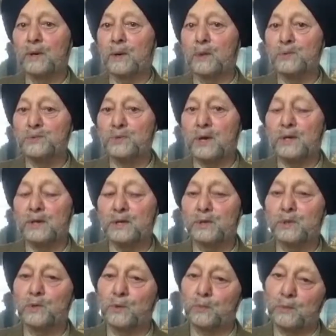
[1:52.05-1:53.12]
नौ साल
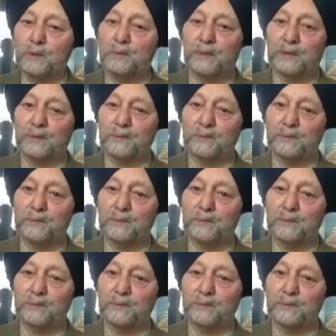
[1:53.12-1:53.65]
की उम्र में